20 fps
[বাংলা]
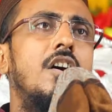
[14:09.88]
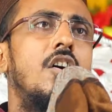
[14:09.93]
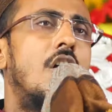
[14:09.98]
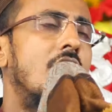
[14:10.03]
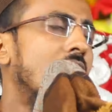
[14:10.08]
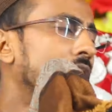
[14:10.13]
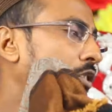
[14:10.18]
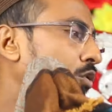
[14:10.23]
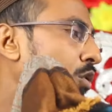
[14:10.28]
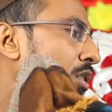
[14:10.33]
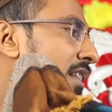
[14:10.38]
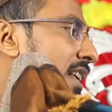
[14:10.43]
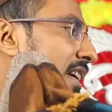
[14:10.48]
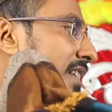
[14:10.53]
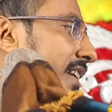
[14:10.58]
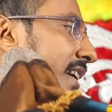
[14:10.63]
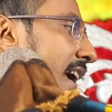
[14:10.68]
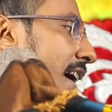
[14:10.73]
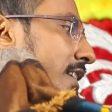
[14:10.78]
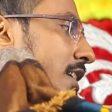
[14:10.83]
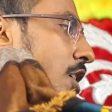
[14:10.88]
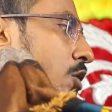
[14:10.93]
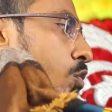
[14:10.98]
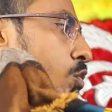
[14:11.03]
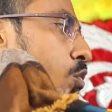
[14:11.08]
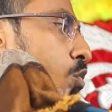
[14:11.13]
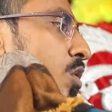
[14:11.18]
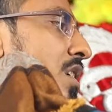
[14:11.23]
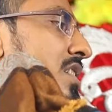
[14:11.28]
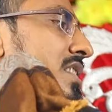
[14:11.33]
হঠাৎ করে দেখছেন একটা
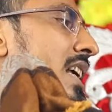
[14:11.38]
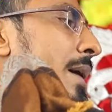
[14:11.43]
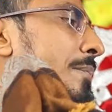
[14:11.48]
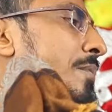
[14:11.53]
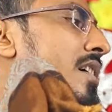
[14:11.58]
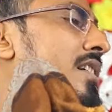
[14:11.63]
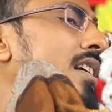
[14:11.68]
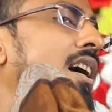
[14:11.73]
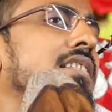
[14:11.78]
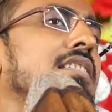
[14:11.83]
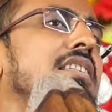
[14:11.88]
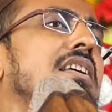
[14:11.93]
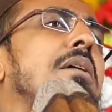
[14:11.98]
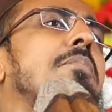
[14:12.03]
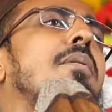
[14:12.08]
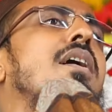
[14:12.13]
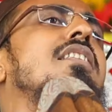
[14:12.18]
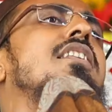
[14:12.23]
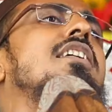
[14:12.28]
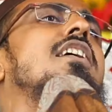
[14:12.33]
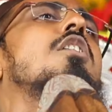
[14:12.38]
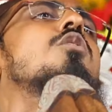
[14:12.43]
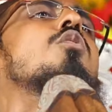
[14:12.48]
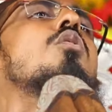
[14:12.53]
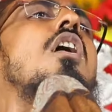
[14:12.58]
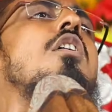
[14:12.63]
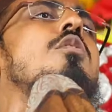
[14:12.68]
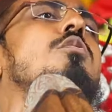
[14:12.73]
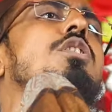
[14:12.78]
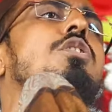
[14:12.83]
কুকুর এসে আপনার ডান দিকে বাঁ দিকে
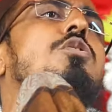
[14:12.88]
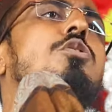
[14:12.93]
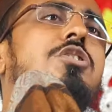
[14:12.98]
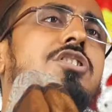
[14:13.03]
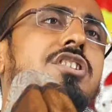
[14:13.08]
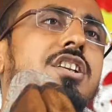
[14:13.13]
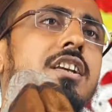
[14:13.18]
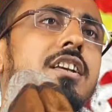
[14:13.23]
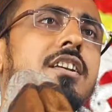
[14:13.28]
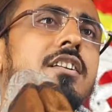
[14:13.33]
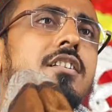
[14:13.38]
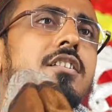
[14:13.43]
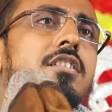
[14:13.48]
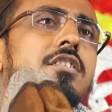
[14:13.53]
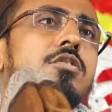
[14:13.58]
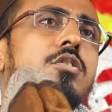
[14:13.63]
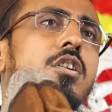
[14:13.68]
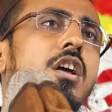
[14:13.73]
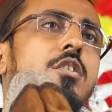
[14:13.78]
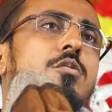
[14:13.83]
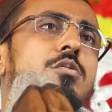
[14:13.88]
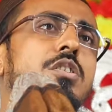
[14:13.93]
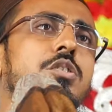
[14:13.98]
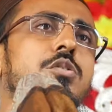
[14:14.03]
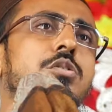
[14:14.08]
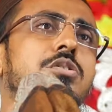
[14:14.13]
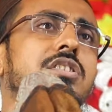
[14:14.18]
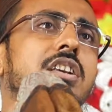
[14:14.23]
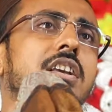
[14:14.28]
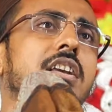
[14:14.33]
ঘোরাঘুরি করছে ঘোরাঘুরি
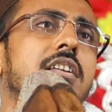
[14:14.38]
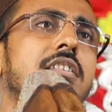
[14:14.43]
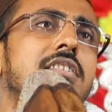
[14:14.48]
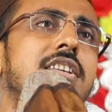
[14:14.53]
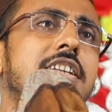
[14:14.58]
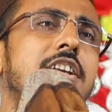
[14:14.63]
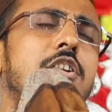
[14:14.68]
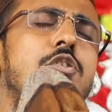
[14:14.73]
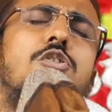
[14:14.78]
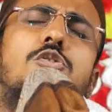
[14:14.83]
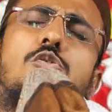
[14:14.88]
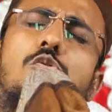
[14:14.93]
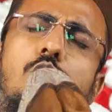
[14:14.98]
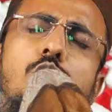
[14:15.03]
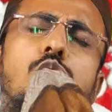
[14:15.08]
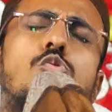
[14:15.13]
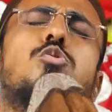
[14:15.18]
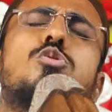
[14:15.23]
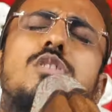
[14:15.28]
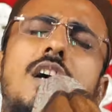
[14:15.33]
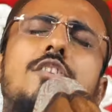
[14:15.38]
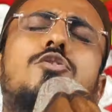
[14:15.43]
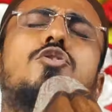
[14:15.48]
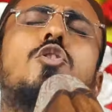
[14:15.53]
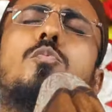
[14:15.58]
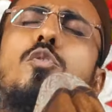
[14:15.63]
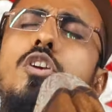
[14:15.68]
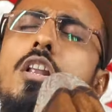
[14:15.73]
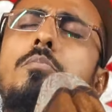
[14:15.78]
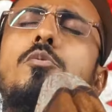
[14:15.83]
করছে সে যেন একটু ক্ষুধার্ত
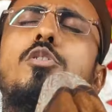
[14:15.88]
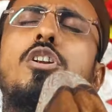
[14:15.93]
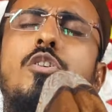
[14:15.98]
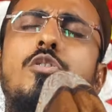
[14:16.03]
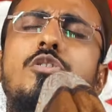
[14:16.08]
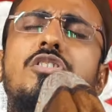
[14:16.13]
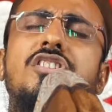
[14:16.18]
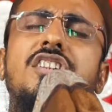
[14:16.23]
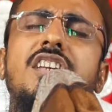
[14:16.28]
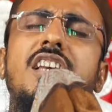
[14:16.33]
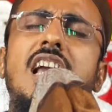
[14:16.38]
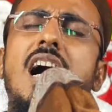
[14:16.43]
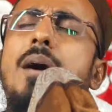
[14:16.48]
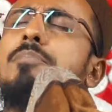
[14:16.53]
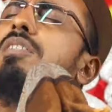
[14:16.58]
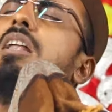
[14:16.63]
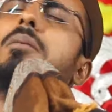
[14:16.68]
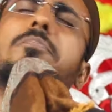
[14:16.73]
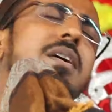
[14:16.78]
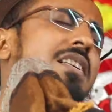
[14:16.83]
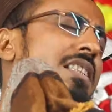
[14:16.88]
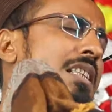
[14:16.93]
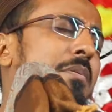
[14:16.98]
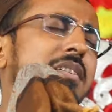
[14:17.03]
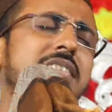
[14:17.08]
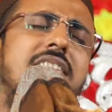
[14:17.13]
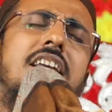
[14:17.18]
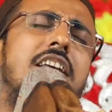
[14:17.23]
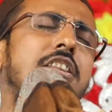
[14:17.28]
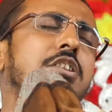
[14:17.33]
বলে মনে হচ্ছে আপনার
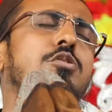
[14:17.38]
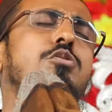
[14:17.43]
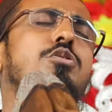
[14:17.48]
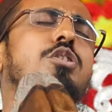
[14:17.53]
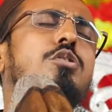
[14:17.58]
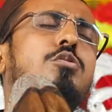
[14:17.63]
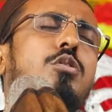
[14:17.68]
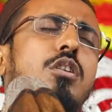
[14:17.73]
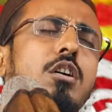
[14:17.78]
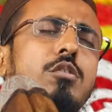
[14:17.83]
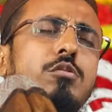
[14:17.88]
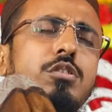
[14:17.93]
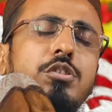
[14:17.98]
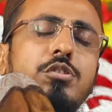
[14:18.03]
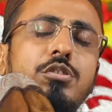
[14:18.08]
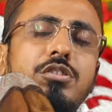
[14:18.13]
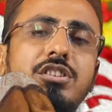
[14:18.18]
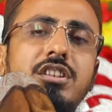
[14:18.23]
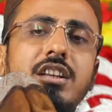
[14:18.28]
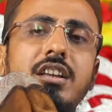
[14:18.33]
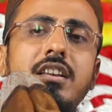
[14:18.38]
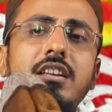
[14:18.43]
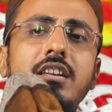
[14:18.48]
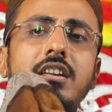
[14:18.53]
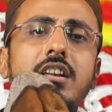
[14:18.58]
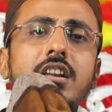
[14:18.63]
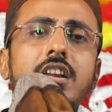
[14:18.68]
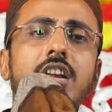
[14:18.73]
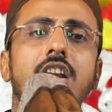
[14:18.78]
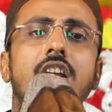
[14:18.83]
পাশাপাশি এদিক ওদিক ঘোরাঘুরি করছে
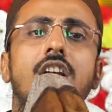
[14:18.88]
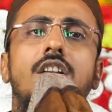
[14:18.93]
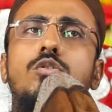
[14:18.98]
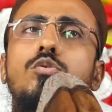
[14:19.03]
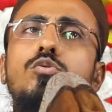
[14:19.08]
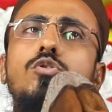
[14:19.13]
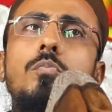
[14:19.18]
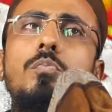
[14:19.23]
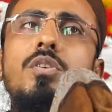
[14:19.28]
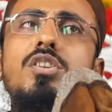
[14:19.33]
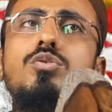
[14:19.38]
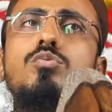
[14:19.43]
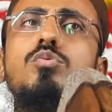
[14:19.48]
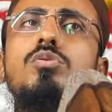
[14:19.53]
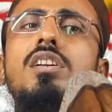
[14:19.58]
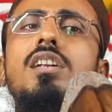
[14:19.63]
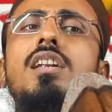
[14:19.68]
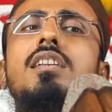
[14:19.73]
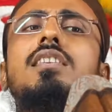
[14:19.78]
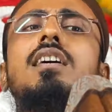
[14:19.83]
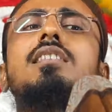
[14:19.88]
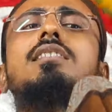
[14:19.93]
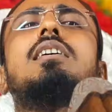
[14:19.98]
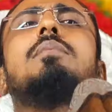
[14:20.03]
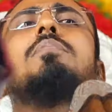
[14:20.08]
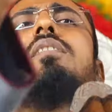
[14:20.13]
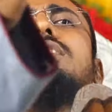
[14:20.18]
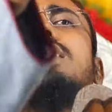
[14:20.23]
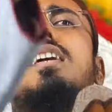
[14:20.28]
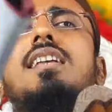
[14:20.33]
দুটো বিস্কুট কিনে তার
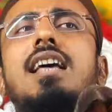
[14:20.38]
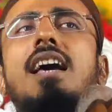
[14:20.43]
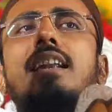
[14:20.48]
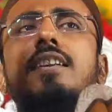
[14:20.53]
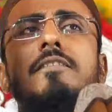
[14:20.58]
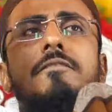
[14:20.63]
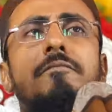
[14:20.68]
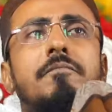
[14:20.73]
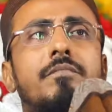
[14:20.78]
সামনে দিয়ে দেন